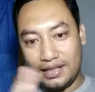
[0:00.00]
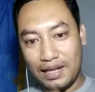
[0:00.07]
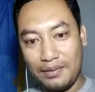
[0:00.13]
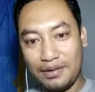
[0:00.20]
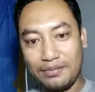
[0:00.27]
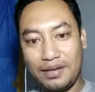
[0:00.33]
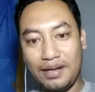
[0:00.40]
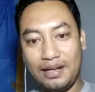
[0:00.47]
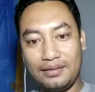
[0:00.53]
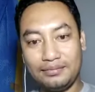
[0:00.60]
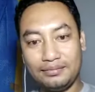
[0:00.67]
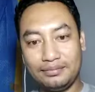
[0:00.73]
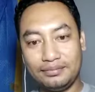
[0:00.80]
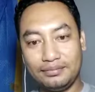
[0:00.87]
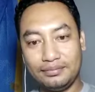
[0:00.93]
Selamat malam.
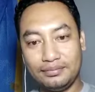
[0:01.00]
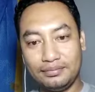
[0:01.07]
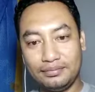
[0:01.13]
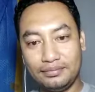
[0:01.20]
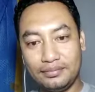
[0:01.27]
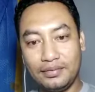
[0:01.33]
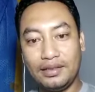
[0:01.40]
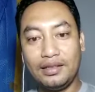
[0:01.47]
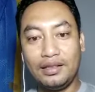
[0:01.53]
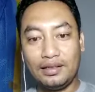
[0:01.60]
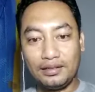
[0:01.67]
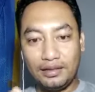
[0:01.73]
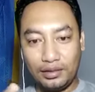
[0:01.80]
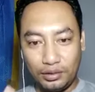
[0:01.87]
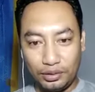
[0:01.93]

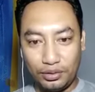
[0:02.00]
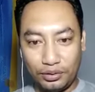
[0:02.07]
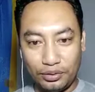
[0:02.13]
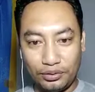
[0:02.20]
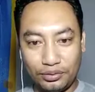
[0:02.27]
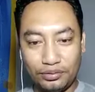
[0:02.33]
Tentu,